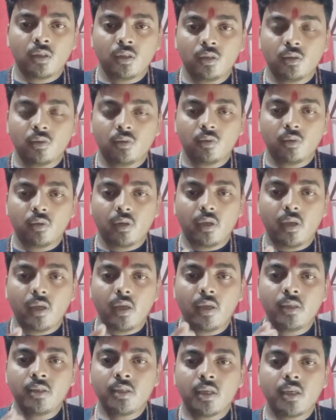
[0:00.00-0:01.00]
তো
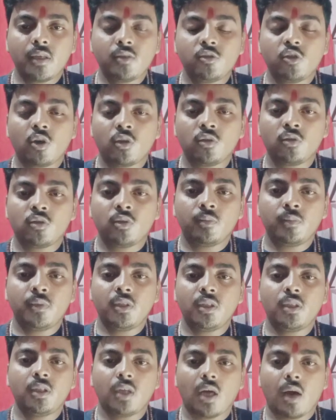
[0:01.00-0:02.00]
এই যে যন্ত্রমটি
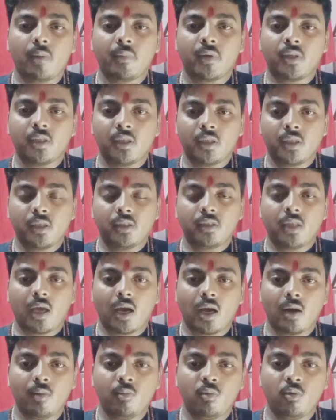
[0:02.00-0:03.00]
আপনাদেরকে
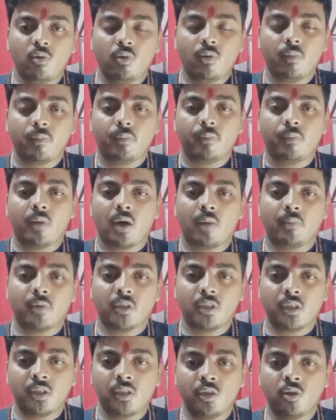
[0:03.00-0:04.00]
দেখাবো বা
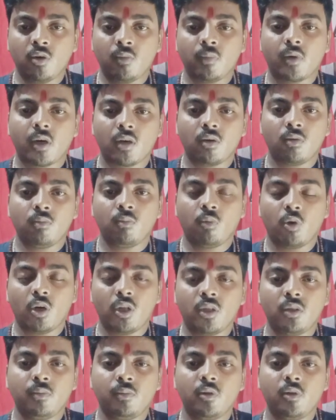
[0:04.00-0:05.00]
আপনাদের নিয়মকানুন বলে
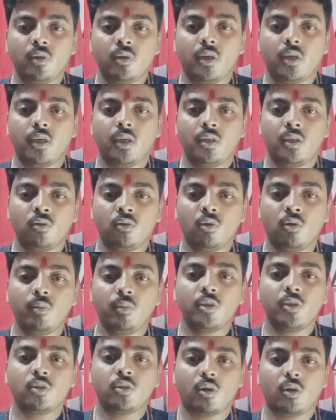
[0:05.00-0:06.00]
দেবো এটি খুবই
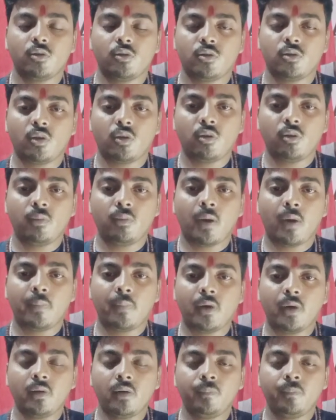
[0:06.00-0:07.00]
সহজ সরল
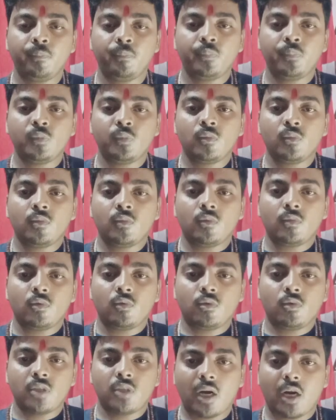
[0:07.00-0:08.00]
ব্যাপার তো
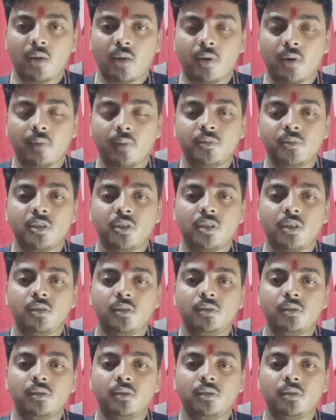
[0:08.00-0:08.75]
যারা ভাবছেন